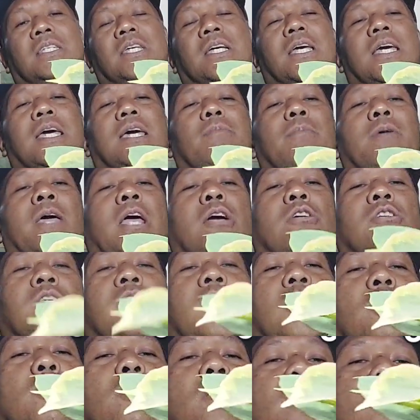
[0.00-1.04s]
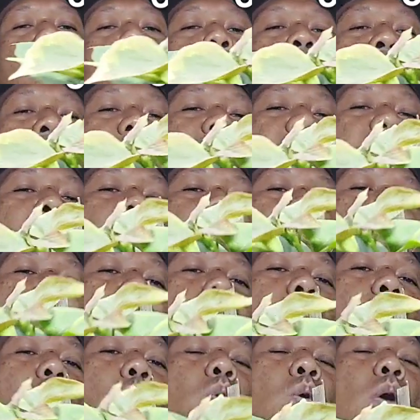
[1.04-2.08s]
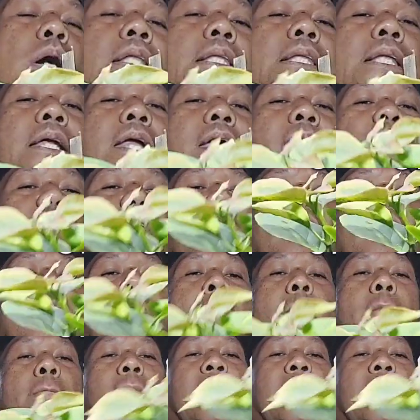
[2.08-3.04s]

Sige, bigay ko sa inyo ng 1,200.